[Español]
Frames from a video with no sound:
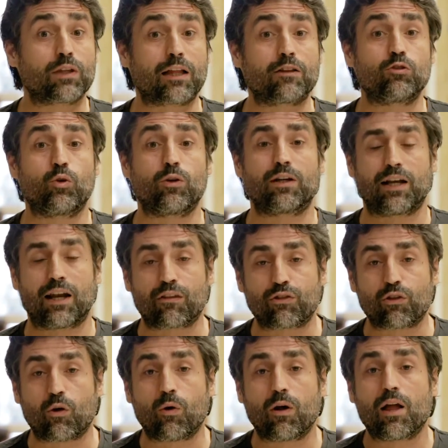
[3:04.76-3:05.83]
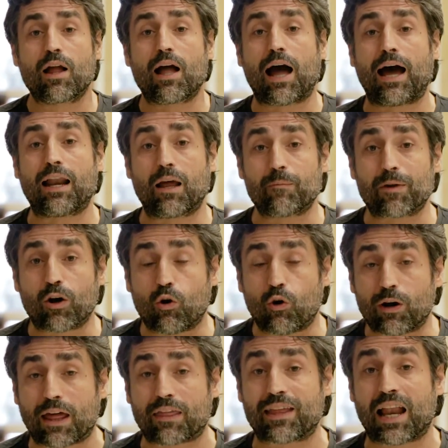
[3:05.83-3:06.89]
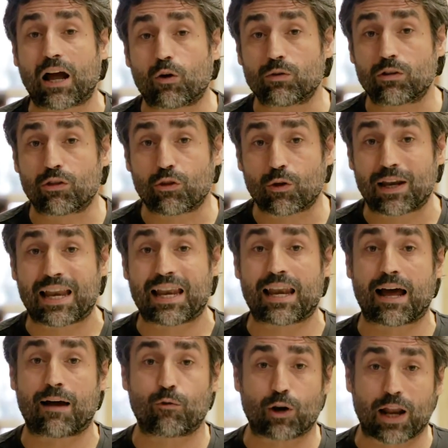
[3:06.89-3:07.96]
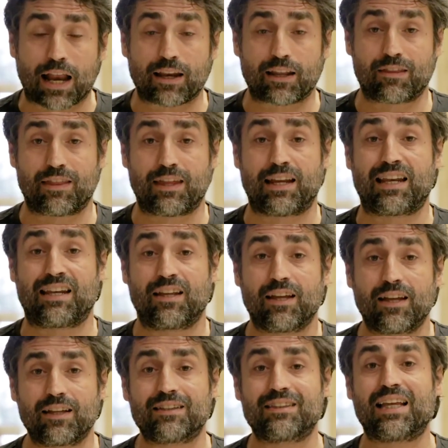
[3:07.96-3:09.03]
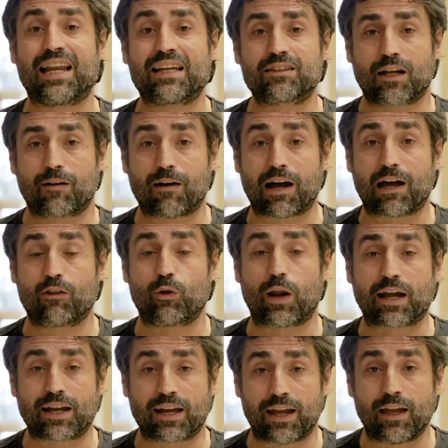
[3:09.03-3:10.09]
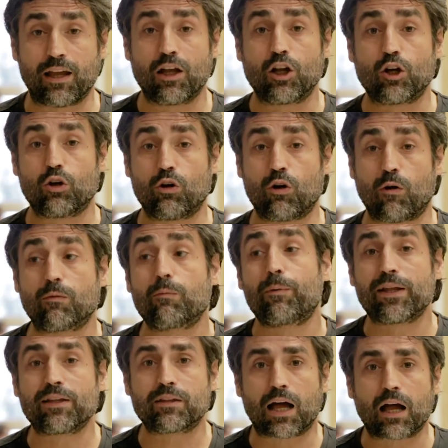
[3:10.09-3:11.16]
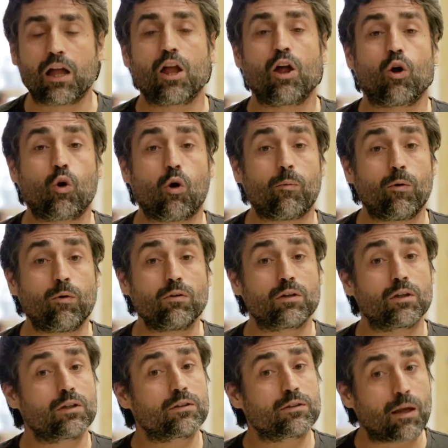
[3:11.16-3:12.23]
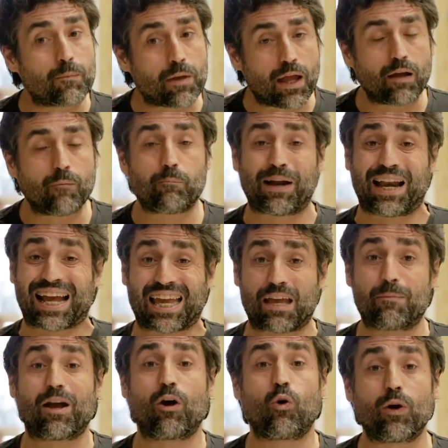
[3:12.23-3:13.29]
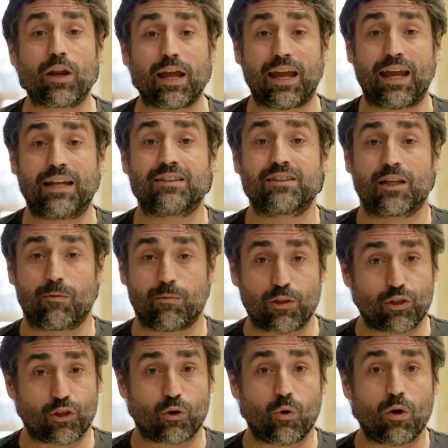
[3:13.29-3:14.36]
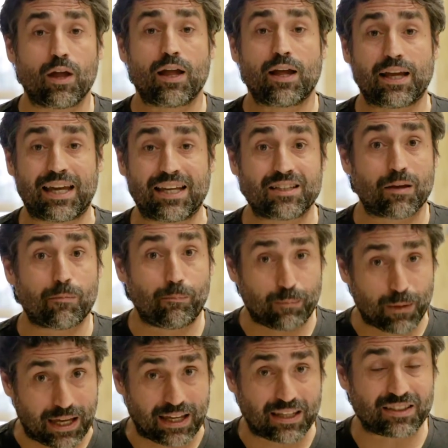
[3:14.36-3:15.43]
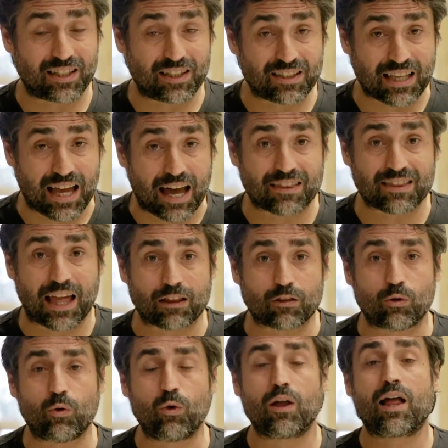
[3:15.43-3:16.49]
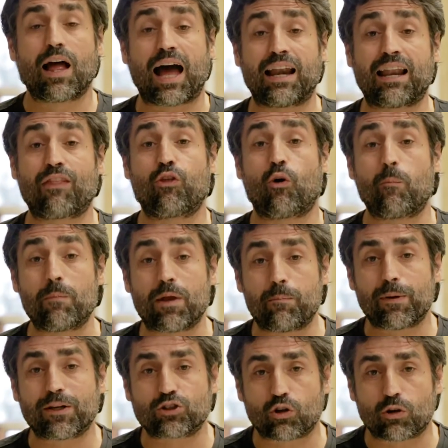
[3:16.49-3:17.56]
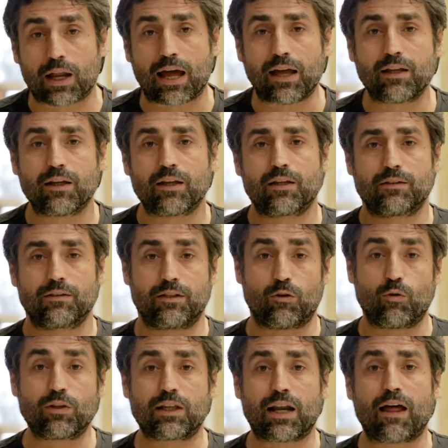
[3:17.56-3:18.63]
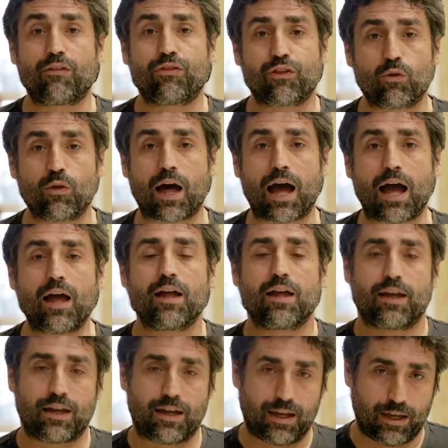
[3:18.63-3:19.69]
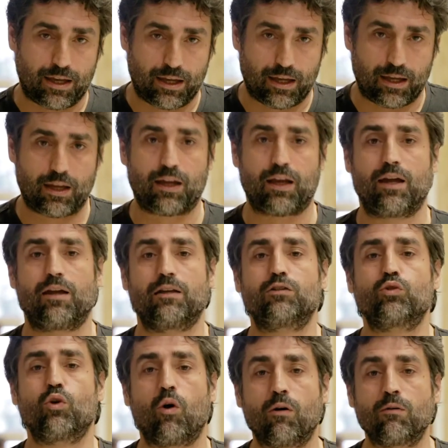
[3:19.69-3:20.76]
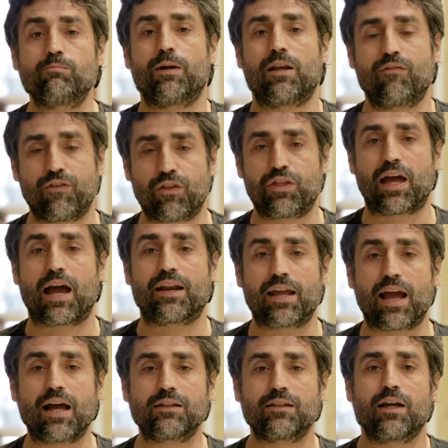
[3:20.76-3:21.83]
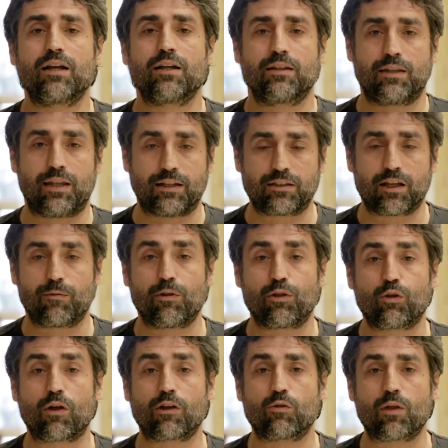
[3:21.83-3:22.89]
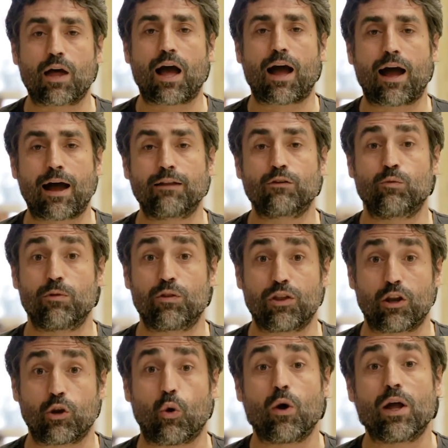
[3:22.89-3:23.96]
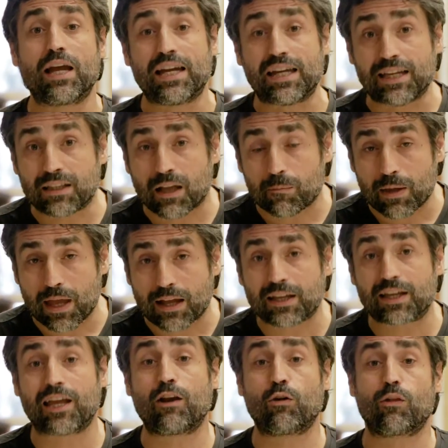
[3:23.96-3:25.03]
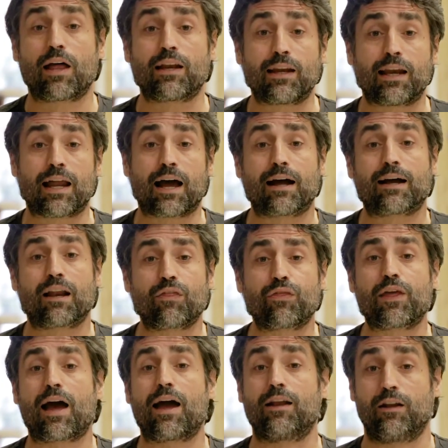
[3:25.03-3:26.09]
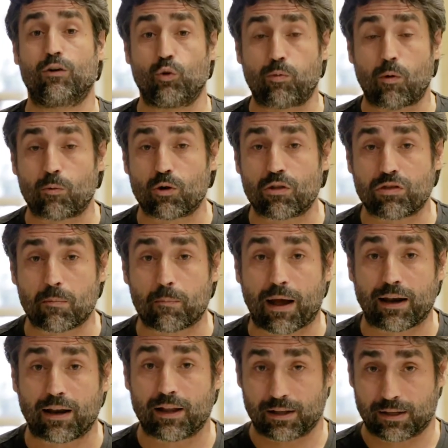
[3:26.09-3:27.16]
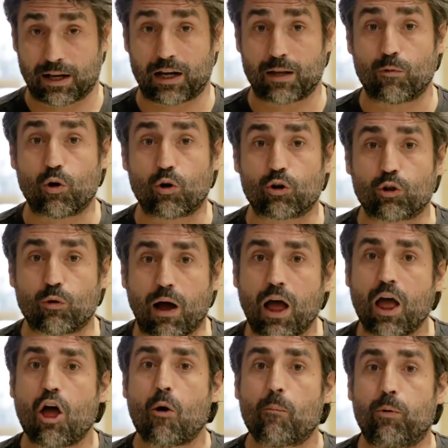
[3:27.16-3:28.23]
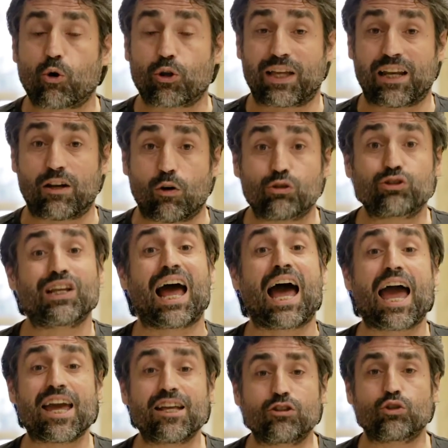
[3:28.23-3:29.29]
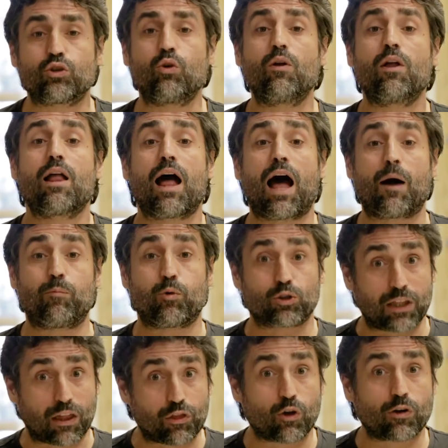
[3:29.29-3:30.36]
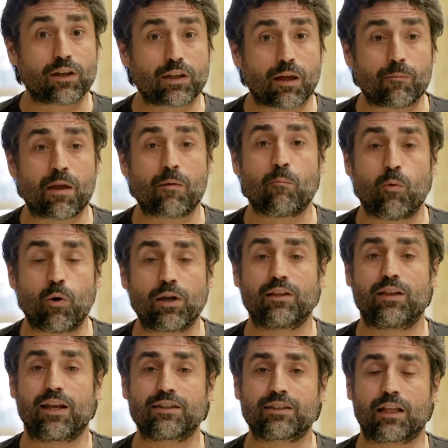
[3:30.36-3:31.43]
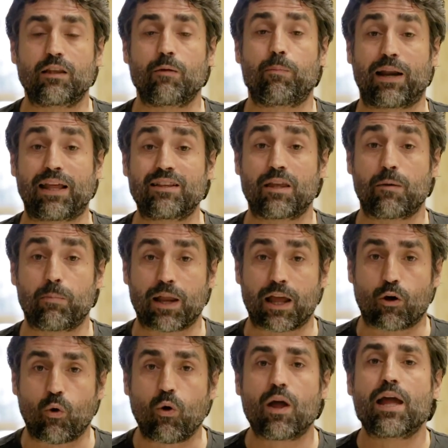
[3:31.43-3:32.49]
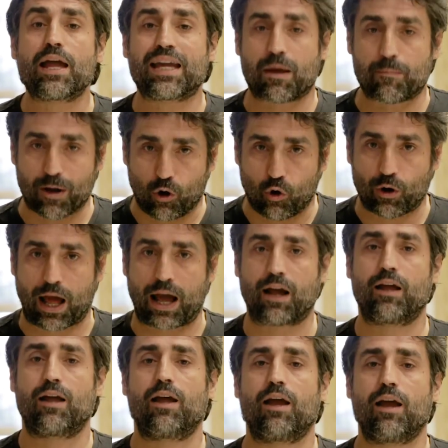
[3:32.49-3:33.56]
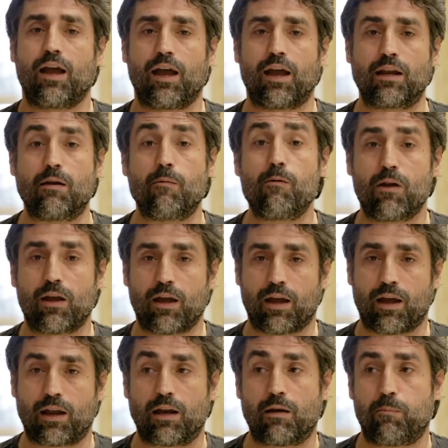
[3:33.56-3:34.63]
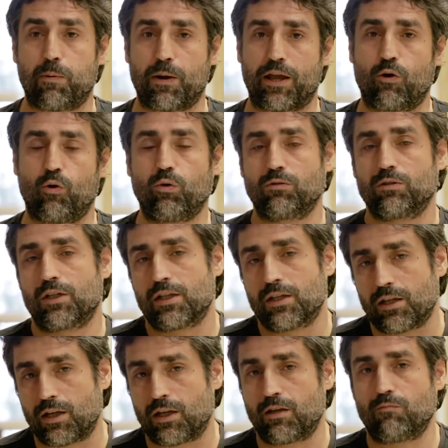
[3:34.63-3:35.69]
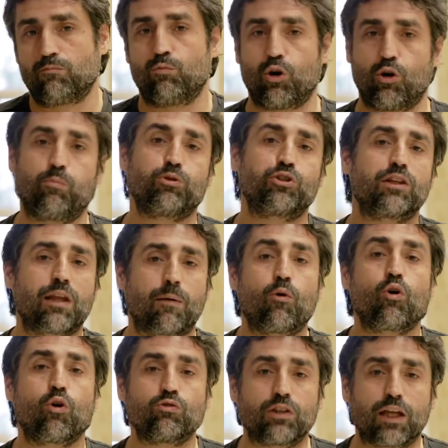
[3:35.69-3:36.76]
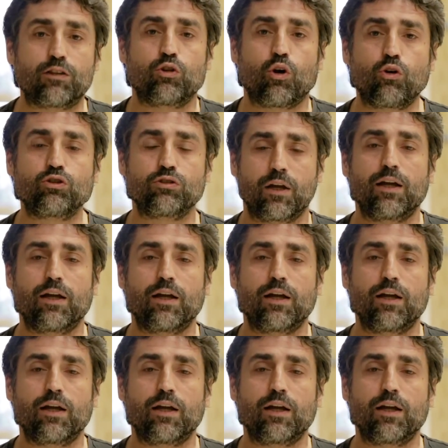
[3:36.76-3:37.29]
tanto en relación a la mejora de las condiciones laborales de las trabajadoras que lo prestan como también para que mejore el servicio que se, se está dando a las 2.000 personas de nuestra ciudad que son beneficiarias del servicio de ayuda a domicilio. Y también quiero darle las gracias al Grupo Municipal Ganemos Córdoba porque nos ha hecho aportaciones también muy interesantes para este pliego que mejoran el, pliego. Y bueno, pues estamos contentos